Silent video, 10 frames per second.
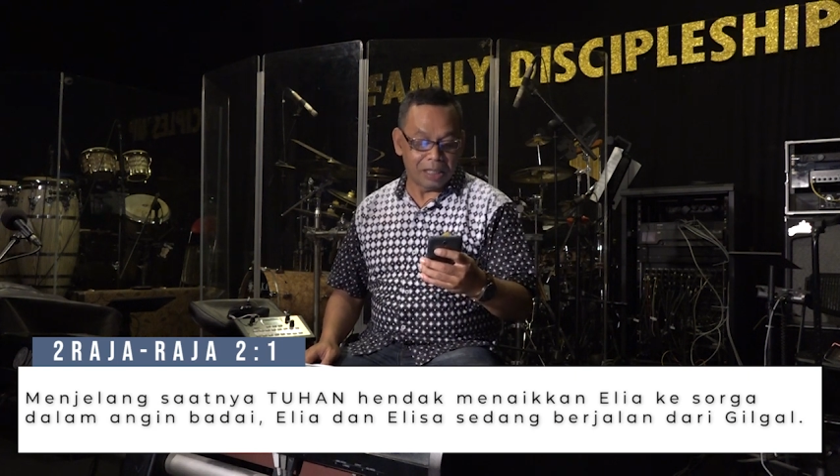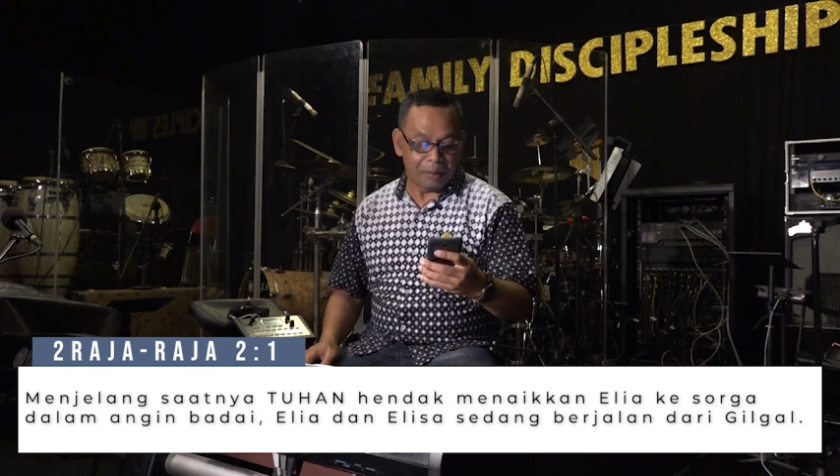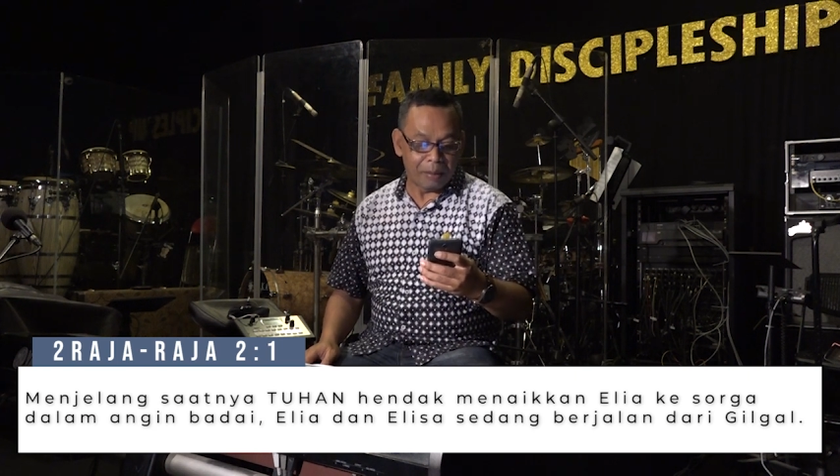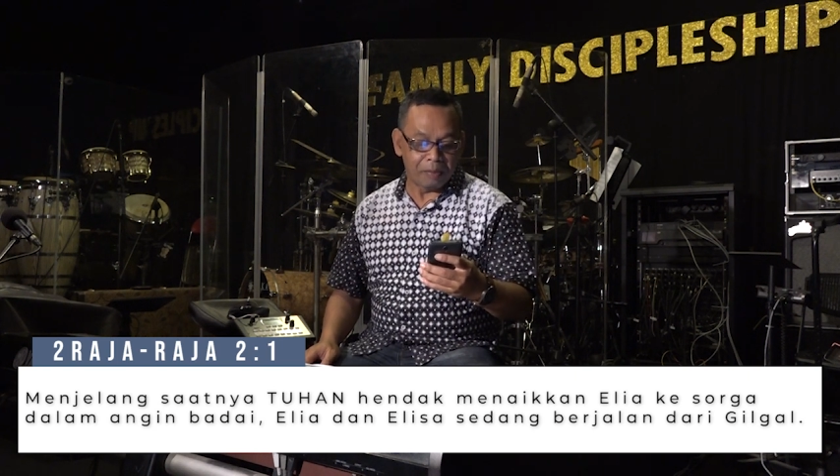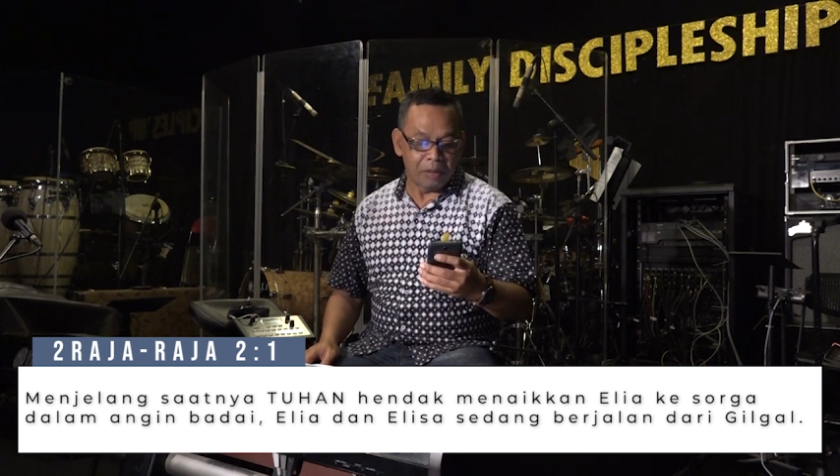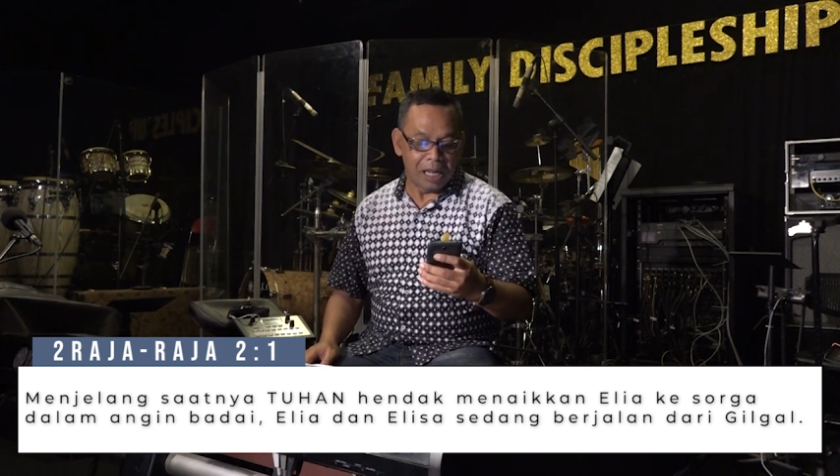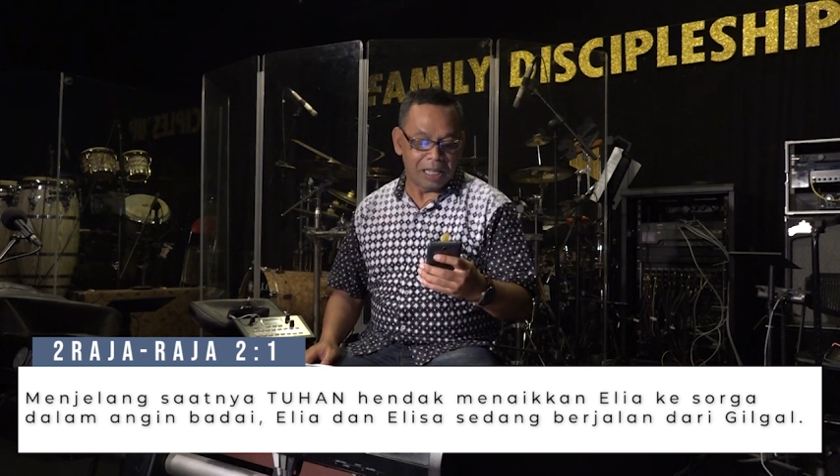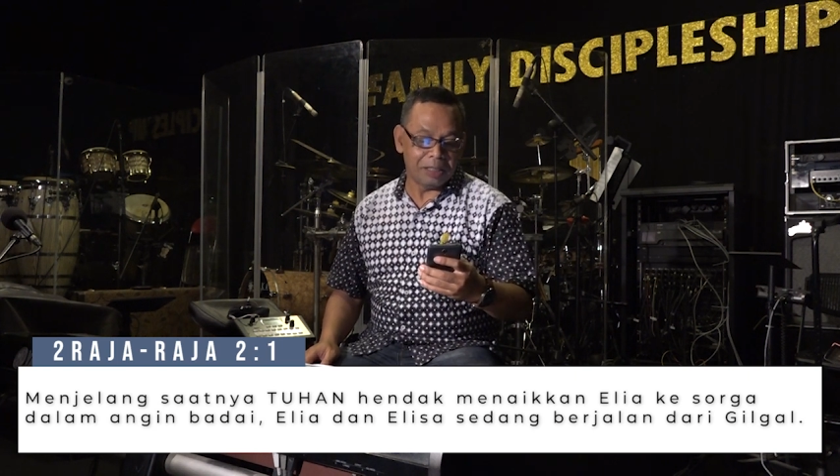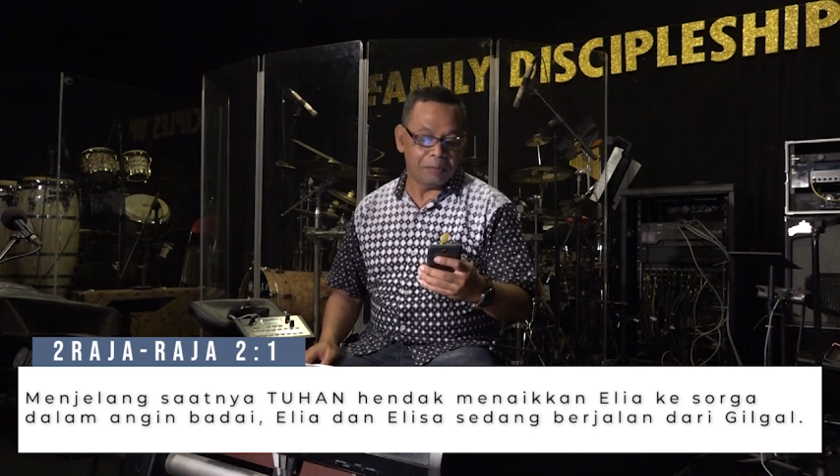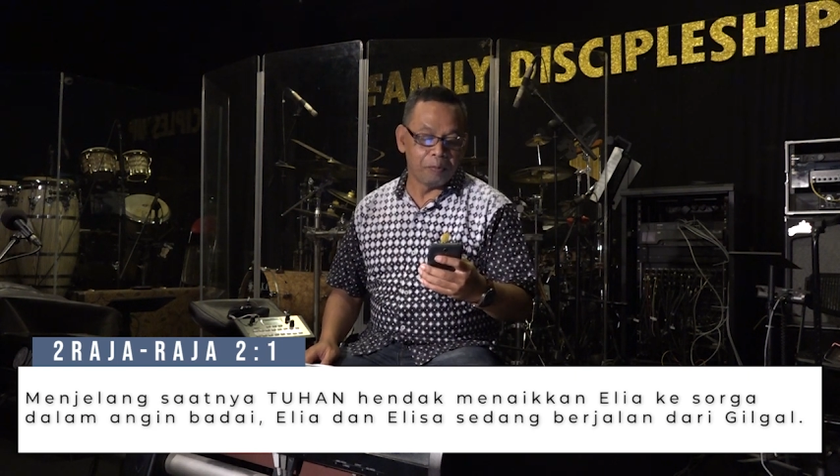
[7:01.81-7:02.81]
18.
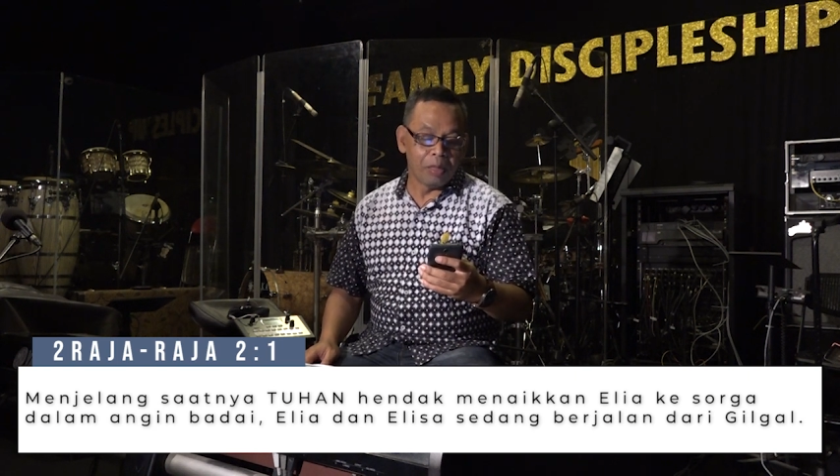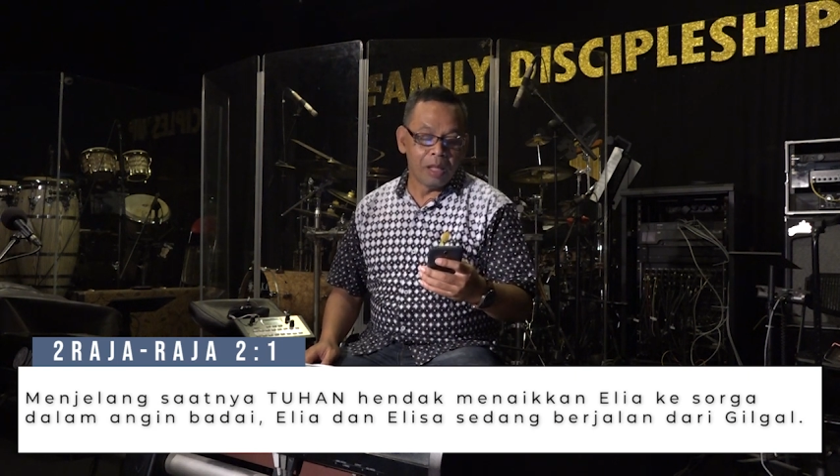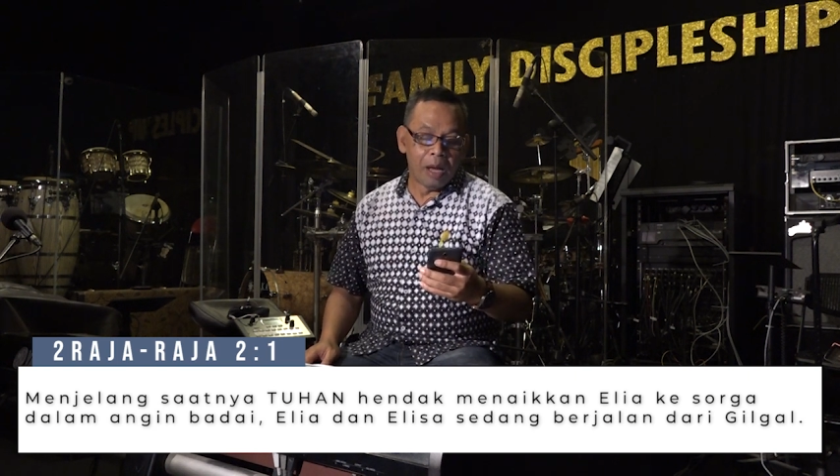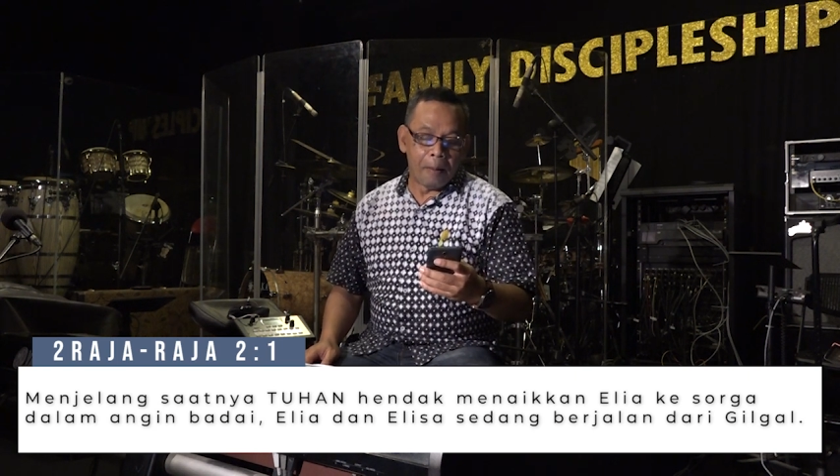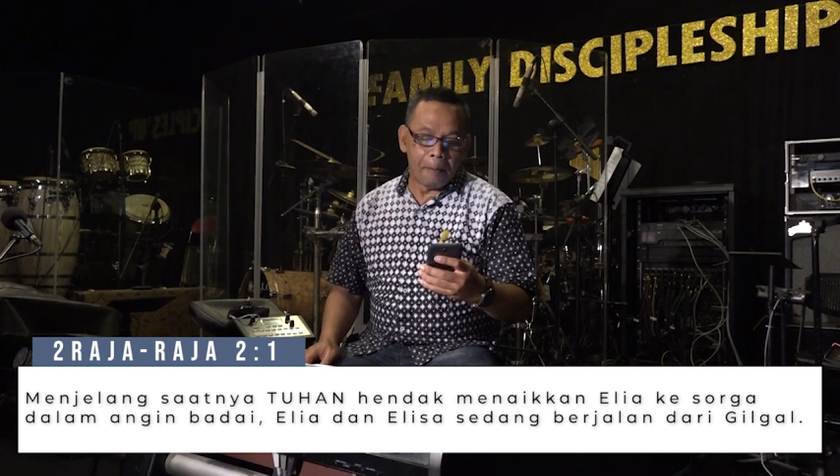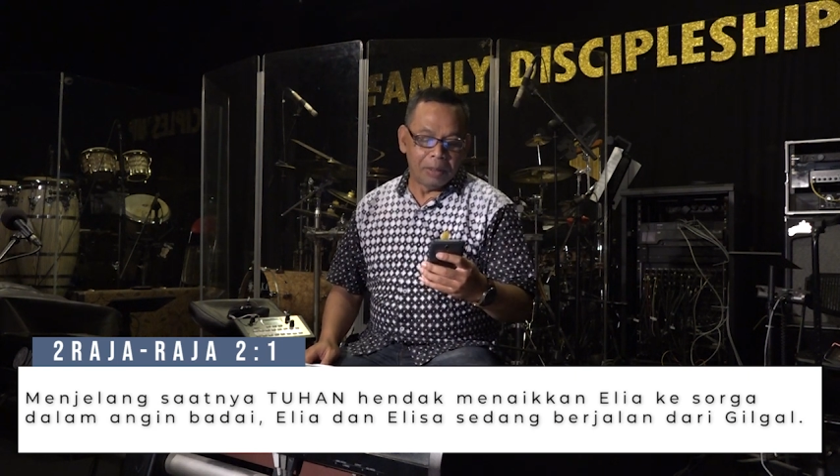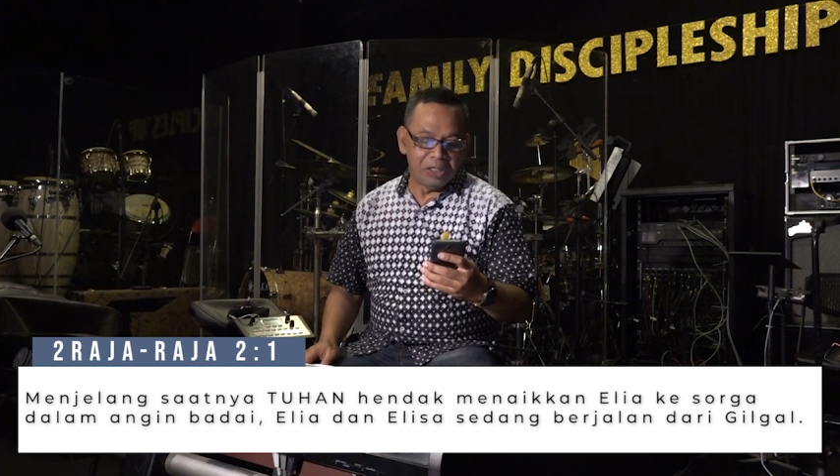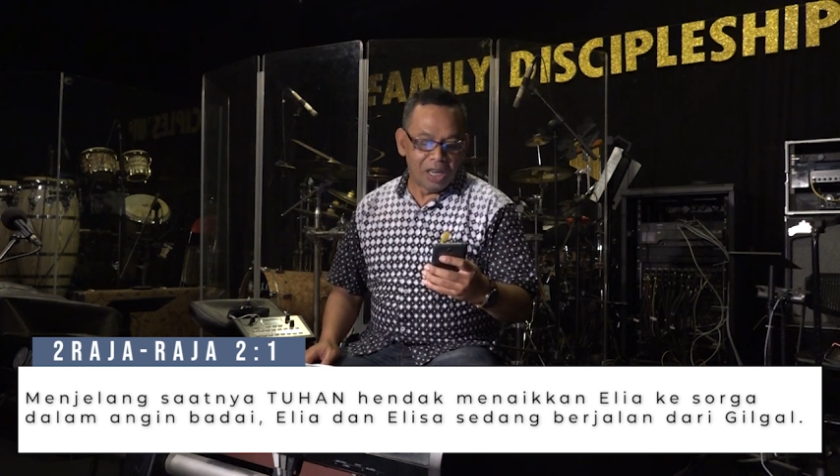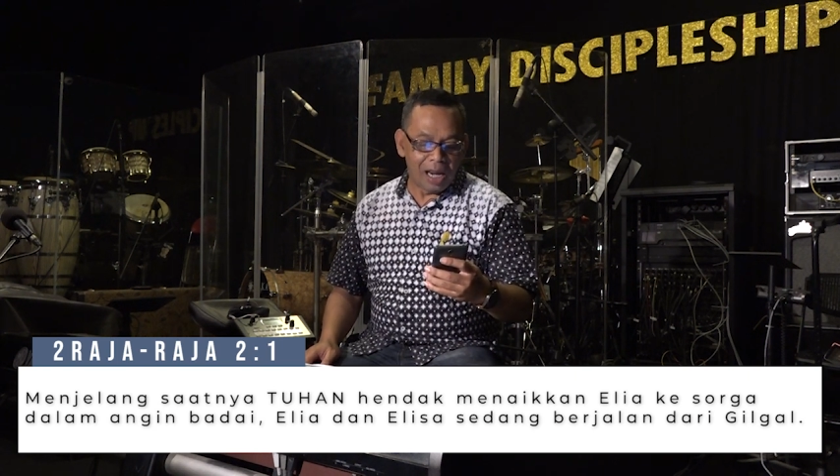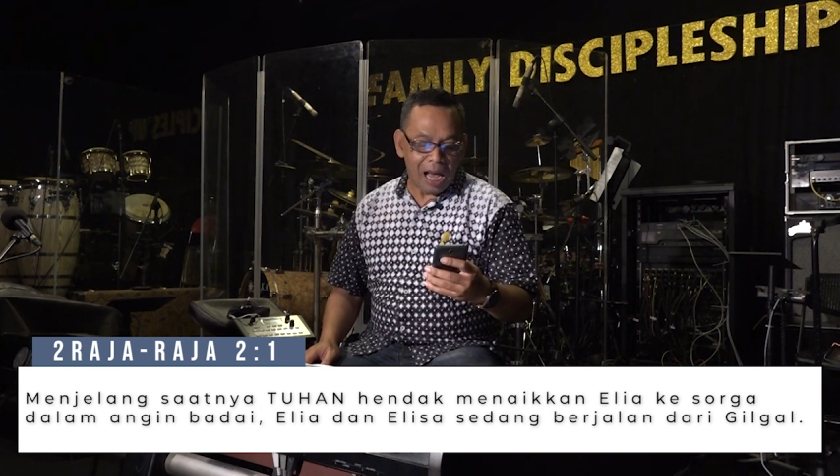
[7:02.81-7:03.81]

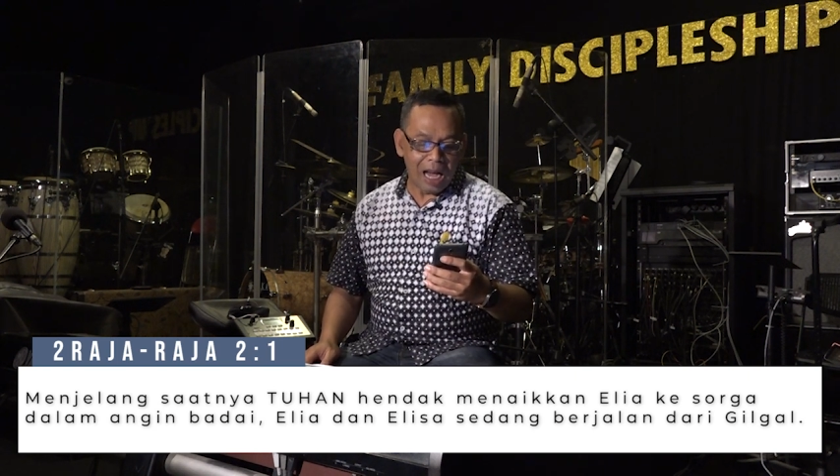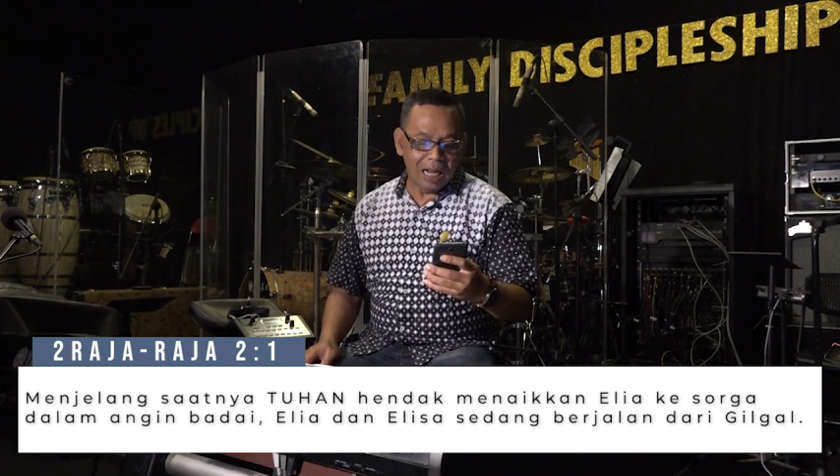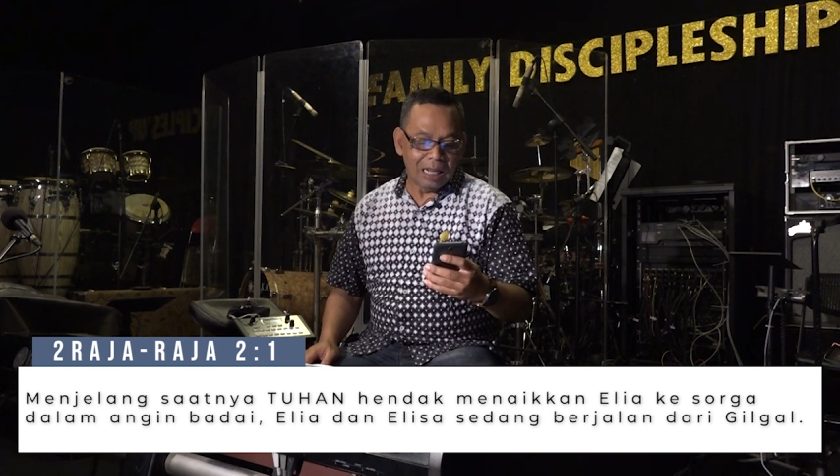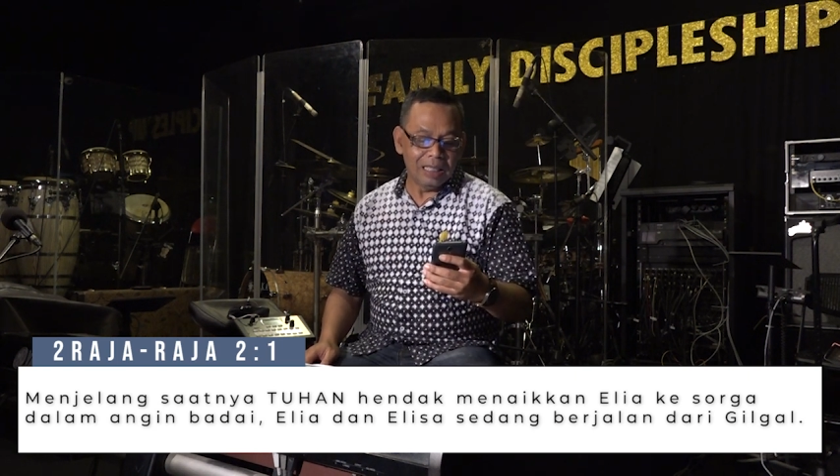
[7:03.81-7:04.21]
Menjelang